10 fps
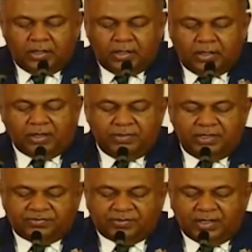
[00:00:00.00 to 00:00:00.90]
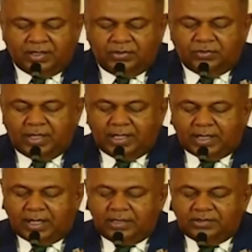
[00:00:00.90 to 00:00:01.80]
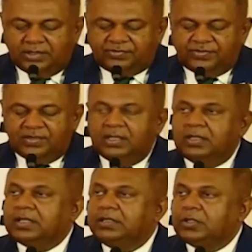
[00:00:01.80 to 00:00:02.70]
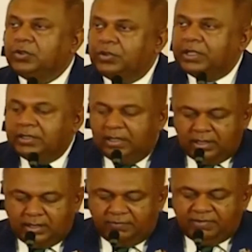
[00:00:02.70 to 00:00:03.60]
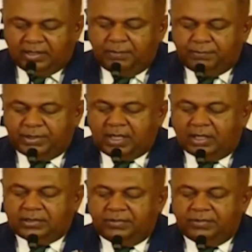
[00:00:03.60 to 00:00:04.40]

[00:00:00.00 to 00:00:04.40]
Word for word: எதிர்காலத்தில் ஐம்பது மில்லியன் டாலராக அதிகரிக்கப்பட உள்ளது இதேவேளை